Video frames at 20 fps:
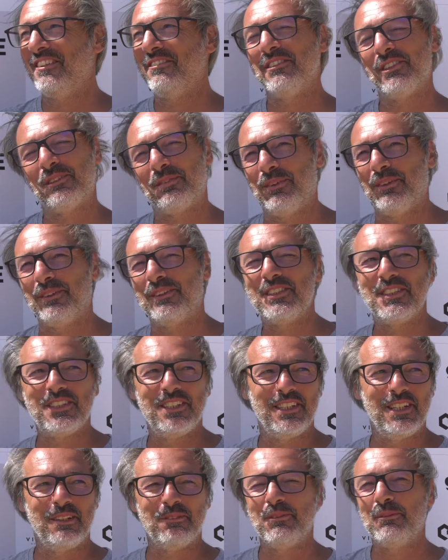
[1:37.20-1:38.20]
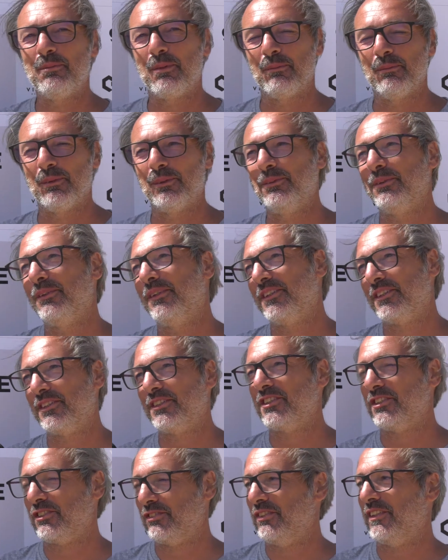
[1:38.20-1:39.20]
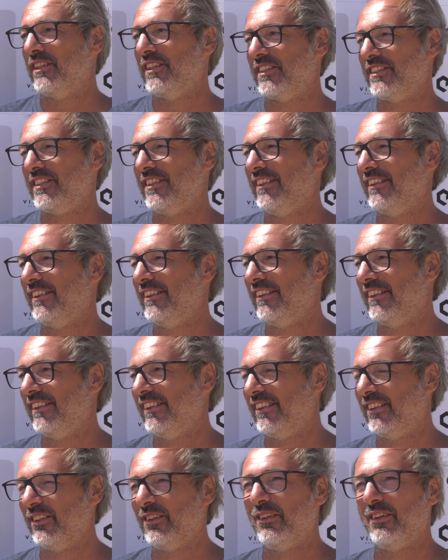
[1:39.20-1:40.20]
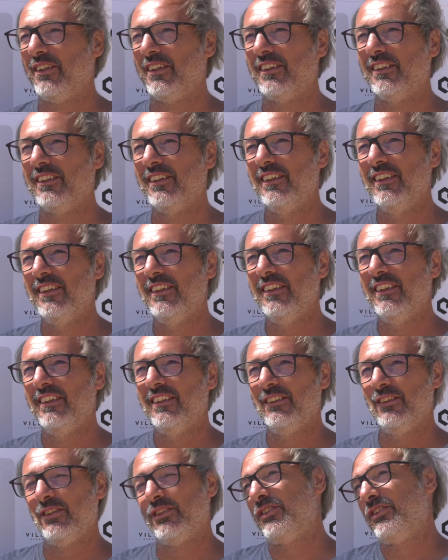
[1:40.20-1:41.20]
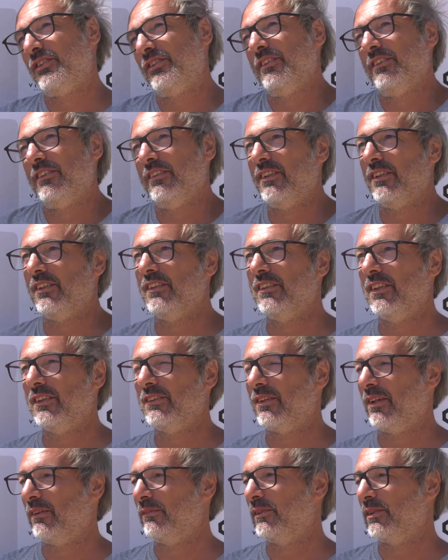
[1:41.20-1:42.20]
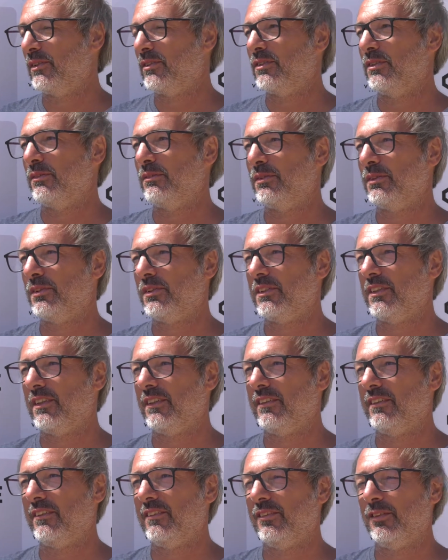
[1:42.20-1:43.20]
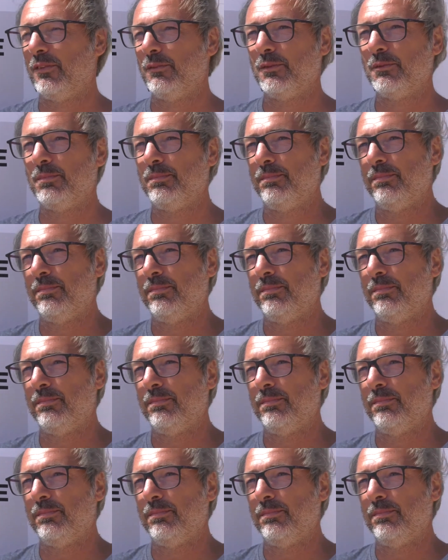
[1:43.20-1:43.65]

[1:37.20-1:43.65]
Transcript: mas pronto, isto ainda é muito prematuro, as finais têm de decorrer. Nós, naturalmente, somos, somos